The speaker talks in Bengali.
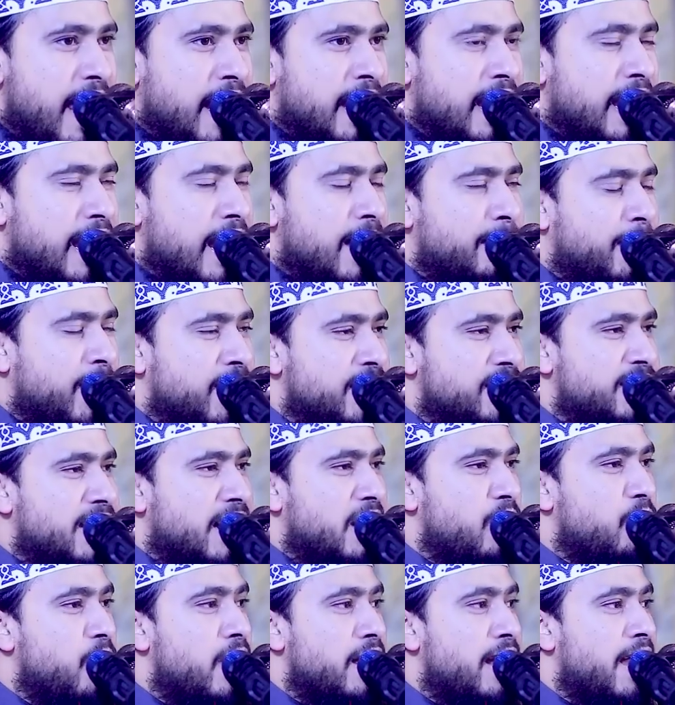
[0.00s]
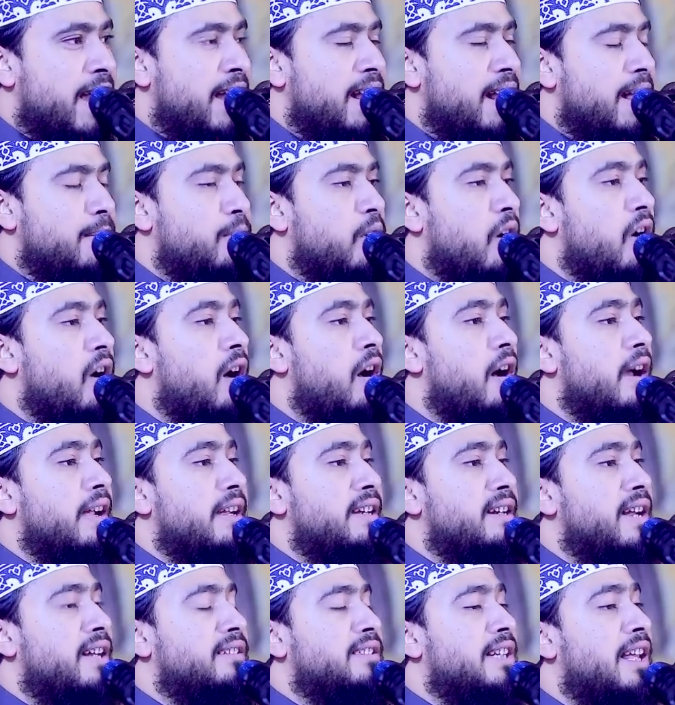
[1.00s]
আল্লাহ বলছেন ওয়াই আলামু
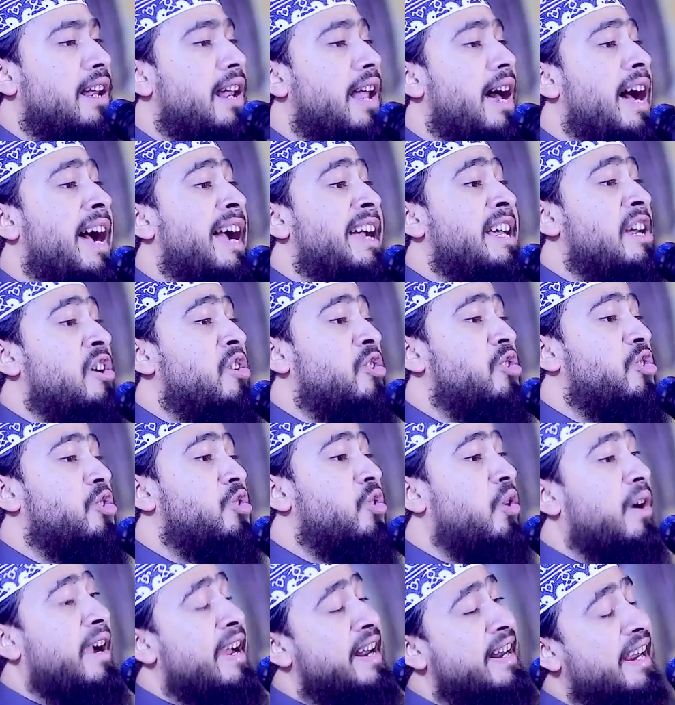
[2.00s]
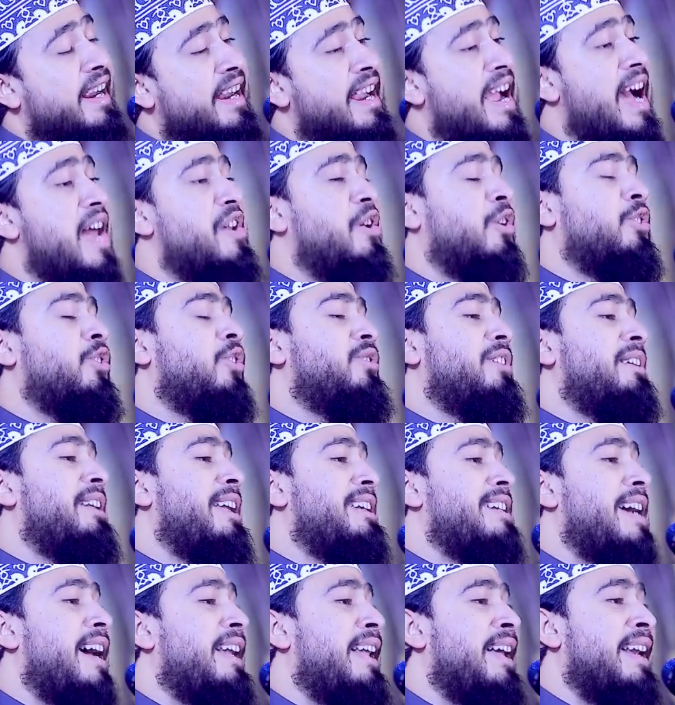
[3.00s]
খাইনাতাল আয়ুন চোখের খেয়ানত
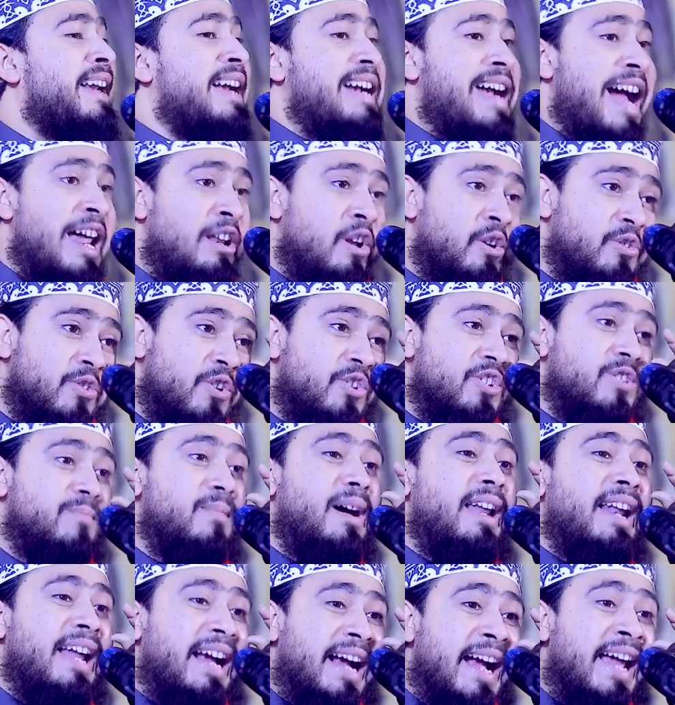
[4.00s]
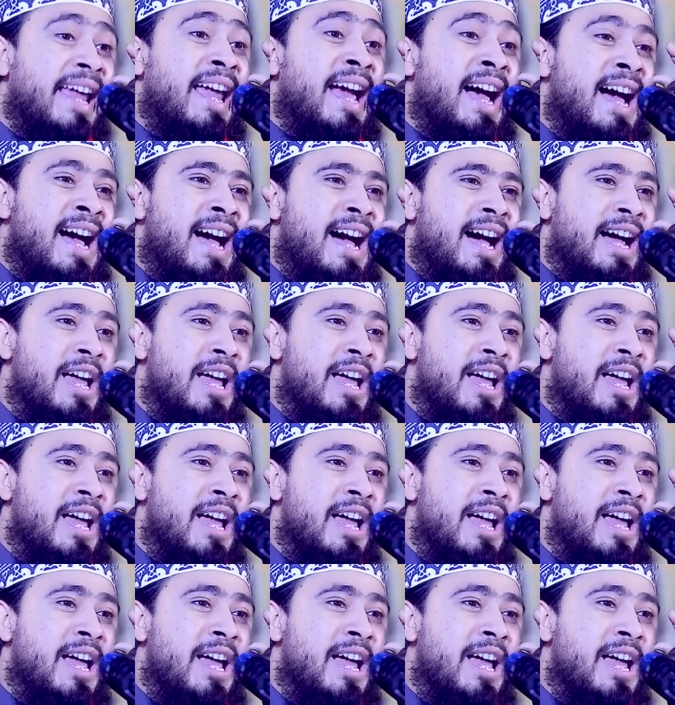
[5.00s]
তিনি জানেন কালো চশমা লাগায়া